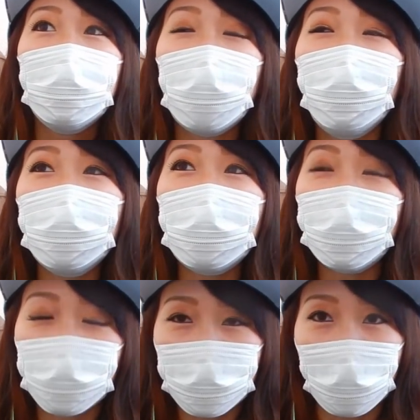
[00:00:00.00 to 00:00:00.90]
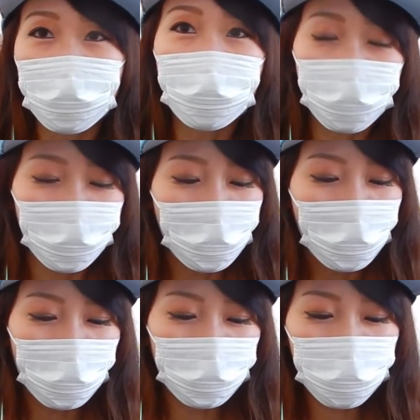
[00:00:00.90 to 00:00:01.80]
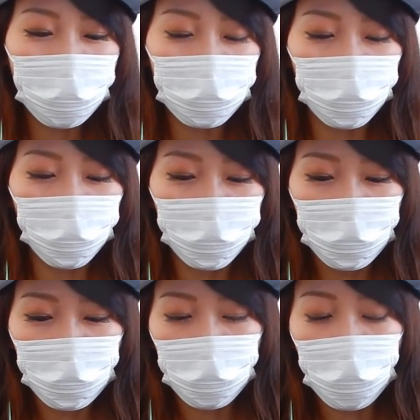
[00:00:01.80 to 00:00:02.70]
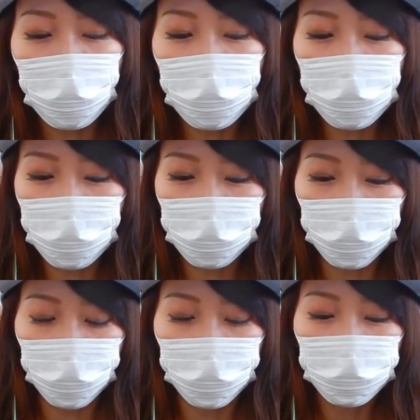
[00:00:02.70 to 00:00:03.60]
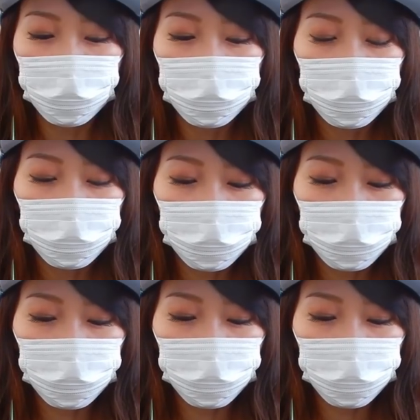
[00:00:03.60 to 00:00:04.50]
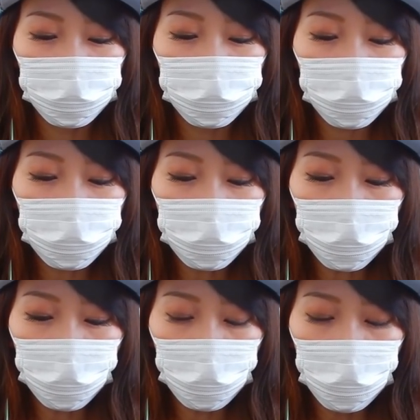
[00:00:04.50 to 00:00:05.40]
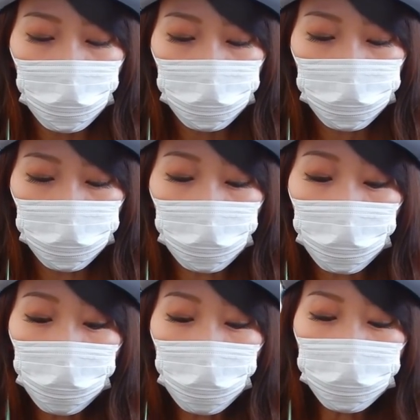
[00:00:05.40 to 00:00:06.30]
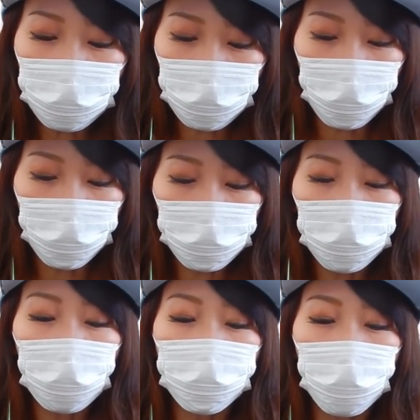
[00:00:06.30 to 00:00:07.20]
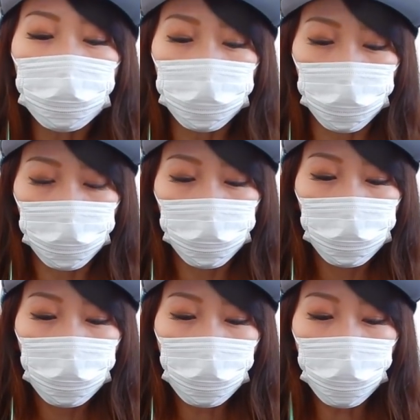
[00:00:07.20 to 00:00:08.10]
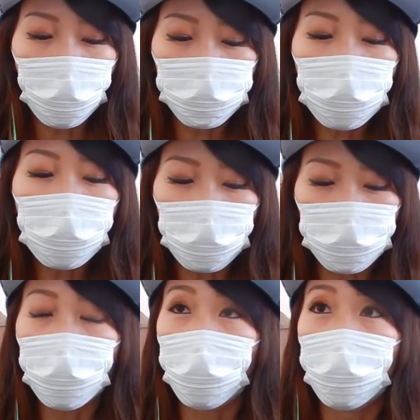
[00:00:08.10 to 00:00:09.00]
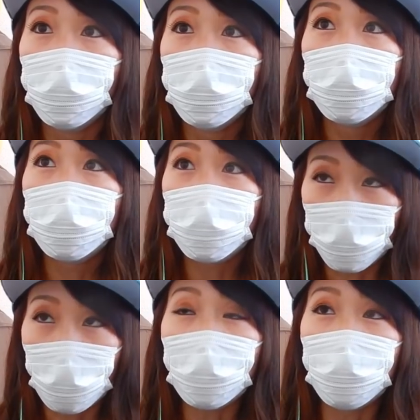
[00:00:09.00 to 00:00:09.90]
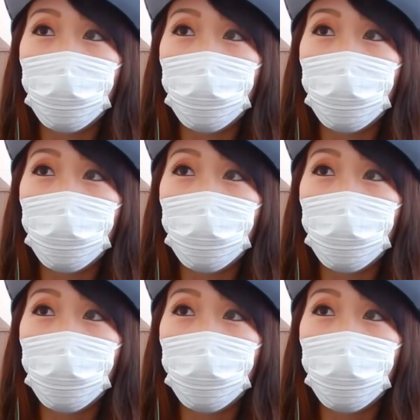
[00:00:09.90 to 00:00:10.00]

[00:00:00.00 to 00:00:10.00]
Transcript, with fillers: それまた後日話すけど、大変だったのよ。うん。そう、こんなもんじゃない。まだまだいっぱいいるの。いっぱいいる中の、これ。